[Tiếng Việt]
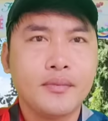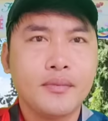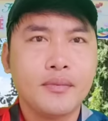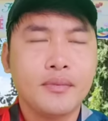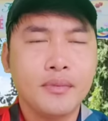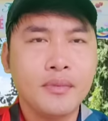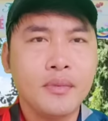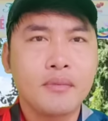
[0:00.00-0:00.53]

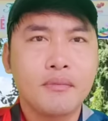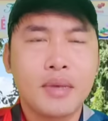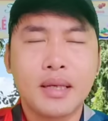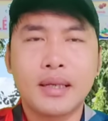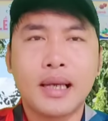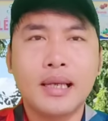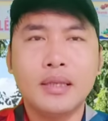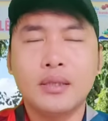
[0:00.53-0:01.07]
ừ,
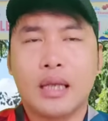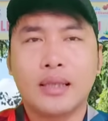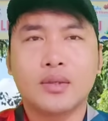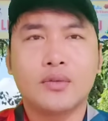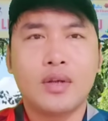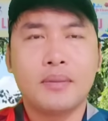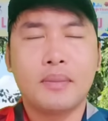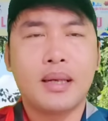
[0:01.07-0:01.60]
mình thấy tại
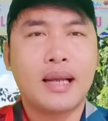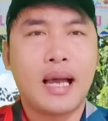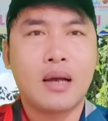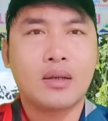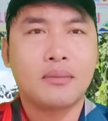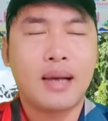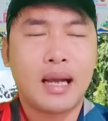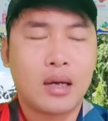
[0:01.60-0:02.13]
tu viện minh
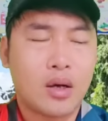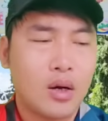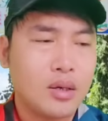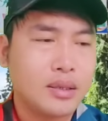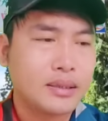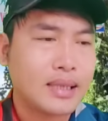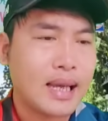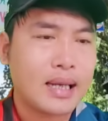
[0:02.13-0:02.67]
đạo thì bà
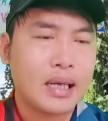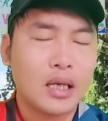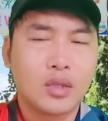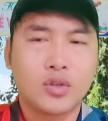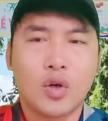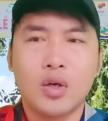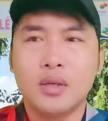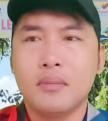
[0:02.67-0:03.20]
con người ta rất
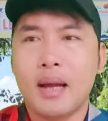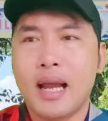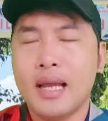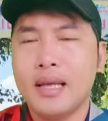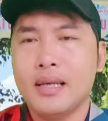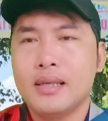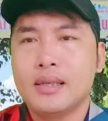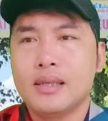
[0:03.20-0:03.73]
là thoải
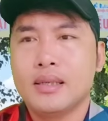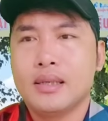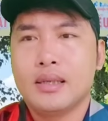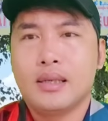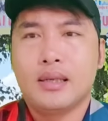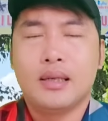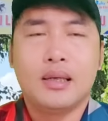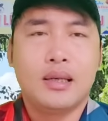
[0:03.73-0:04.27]
mái
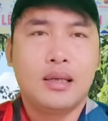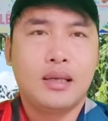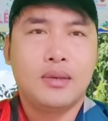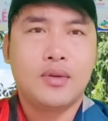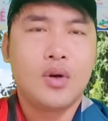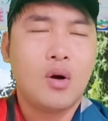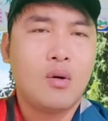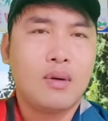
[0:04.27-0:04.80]
à,
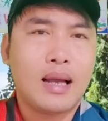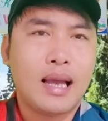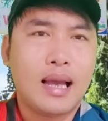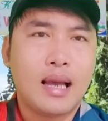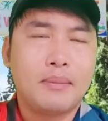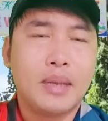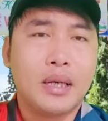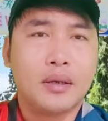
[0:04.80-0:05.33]

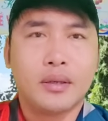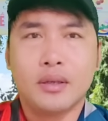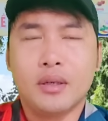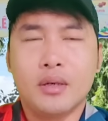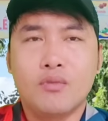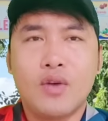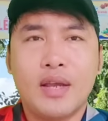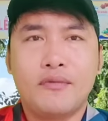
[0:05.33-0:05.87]
yoga bình
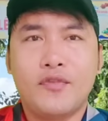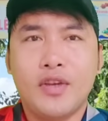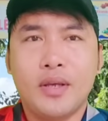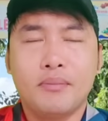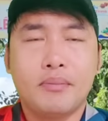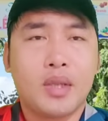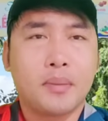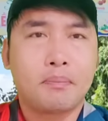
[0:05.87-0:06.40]
thường quay
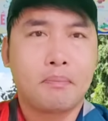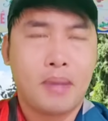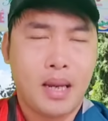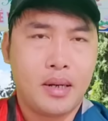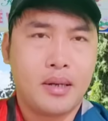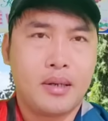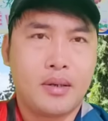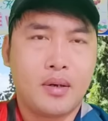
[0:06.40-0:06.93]
phim chụp
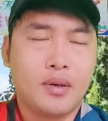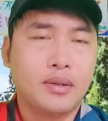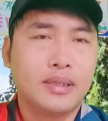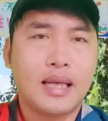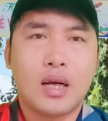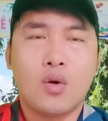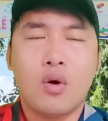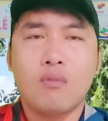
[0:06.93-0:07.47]
hình người
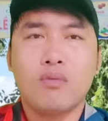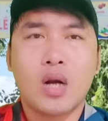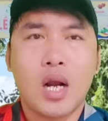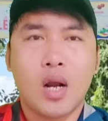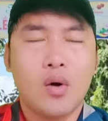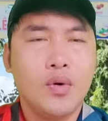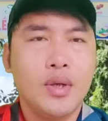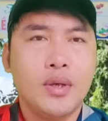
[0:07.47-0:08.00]
ta cũng không có
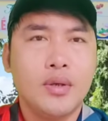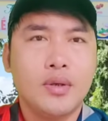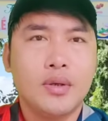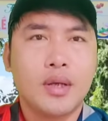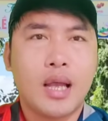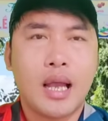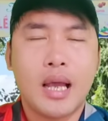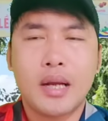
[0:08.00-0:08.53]
nói
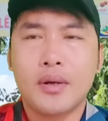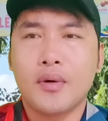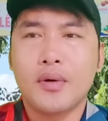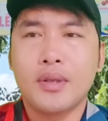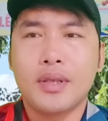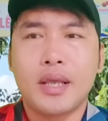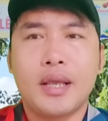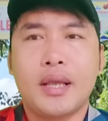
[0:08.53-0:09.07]
à,
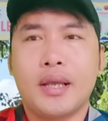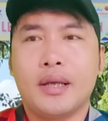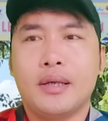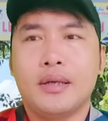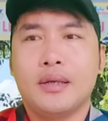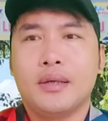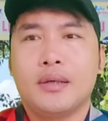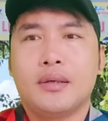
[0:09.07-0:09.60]
nói
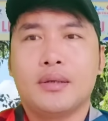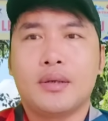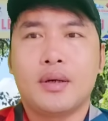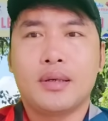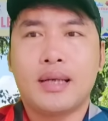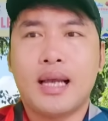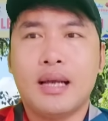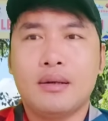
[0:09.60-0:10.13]
chuyện
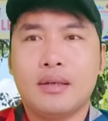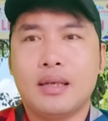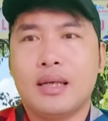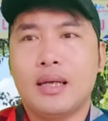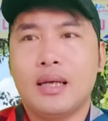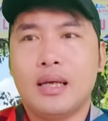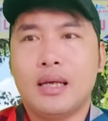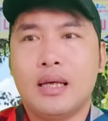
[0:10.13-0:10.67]
rồi các
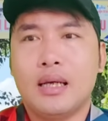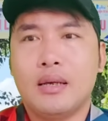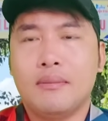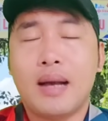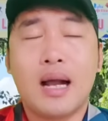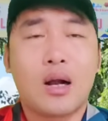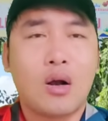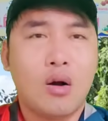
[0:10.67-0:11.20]
à,
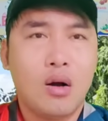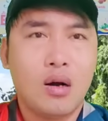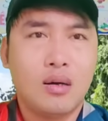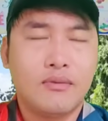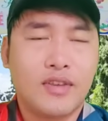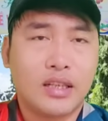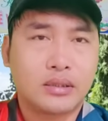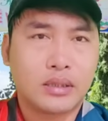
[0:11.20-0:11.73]
bà
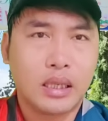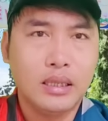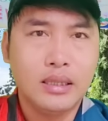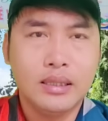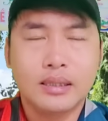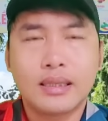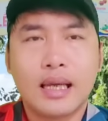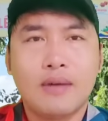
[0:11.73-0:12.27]
con phật
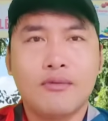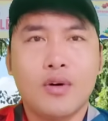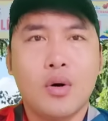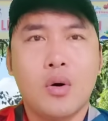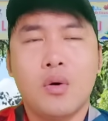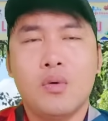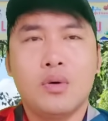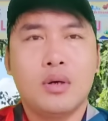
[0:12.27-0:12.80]
tử người ta
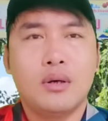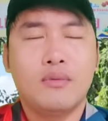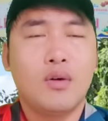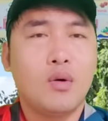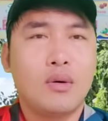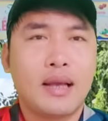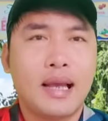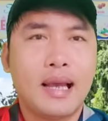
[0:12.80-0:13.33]
vô
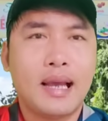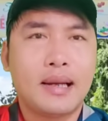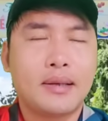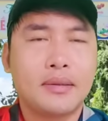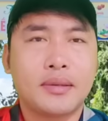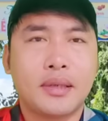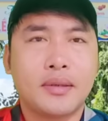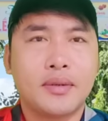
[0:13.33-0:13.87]
vô ga
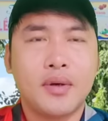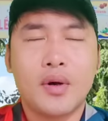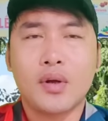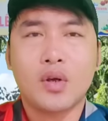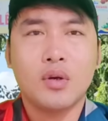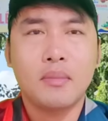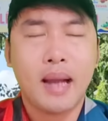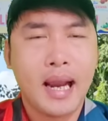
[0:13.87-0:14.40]
nó tự
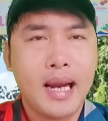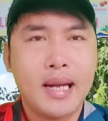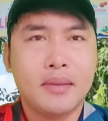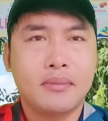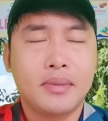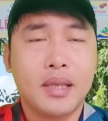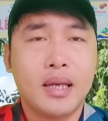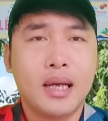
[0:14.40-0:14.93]
do thoải mái
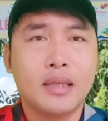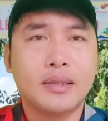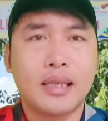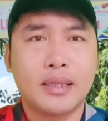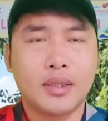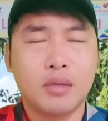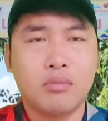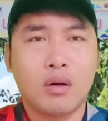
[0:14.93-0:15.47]
lắm nhưng ở
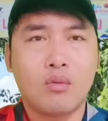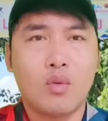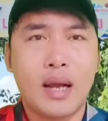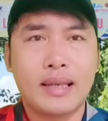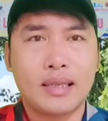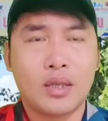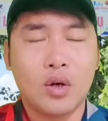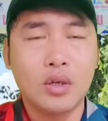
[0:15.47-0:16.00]
thiền tôn bậc
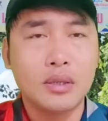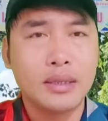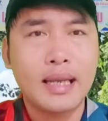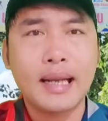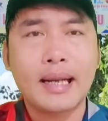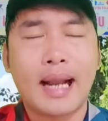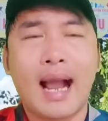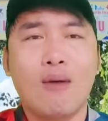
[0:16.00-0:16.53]
quan thì có người
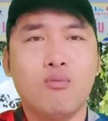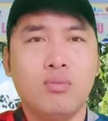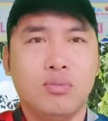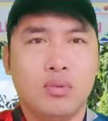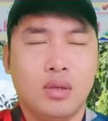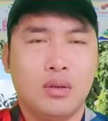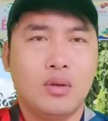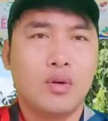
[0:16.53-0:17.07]
gác cổng
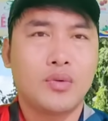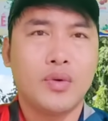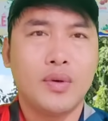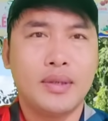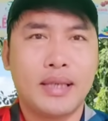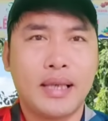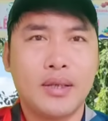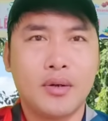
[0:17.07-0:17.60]
cô chú
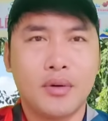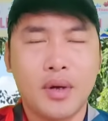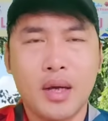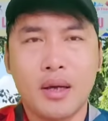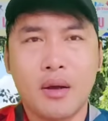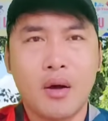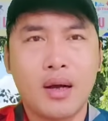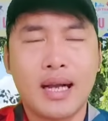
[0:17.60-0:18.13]
anh chị vô
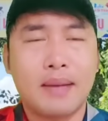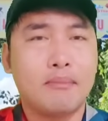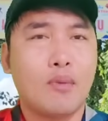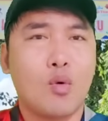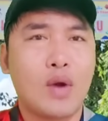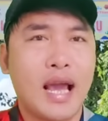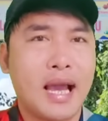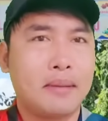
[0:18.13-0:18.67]
đó họ cầm
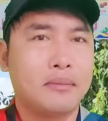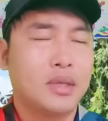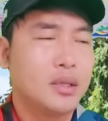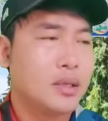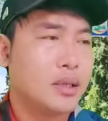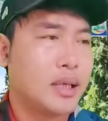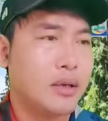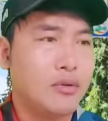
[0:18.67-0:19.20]
bộ đàm
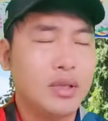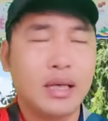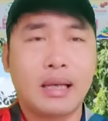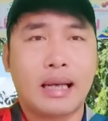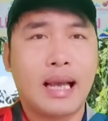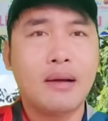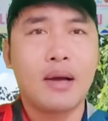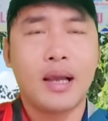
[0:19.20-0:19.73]
kiểu như
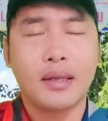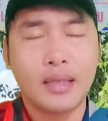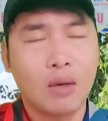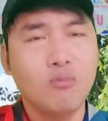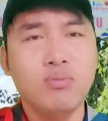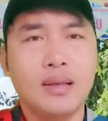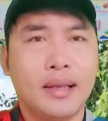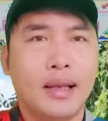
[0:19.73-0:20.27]
là cả hệ
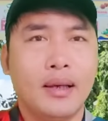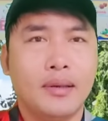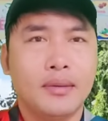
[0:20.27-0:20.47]
thống gì đó